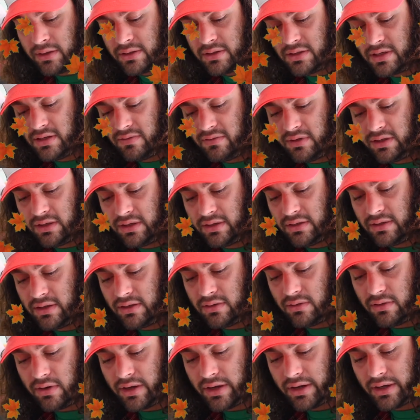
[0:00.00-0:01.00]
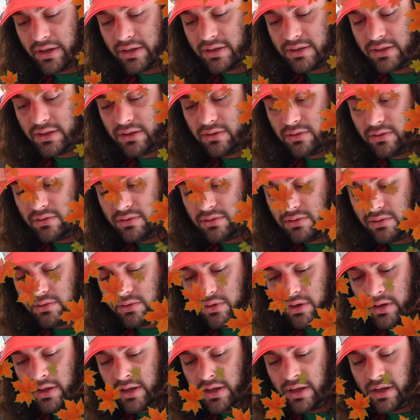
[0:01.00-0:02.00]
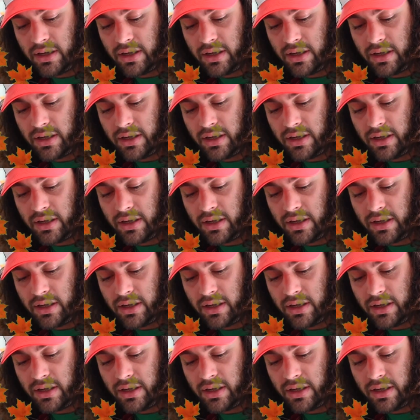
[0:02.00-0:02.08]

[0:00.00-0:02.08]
divinité de la riziculture,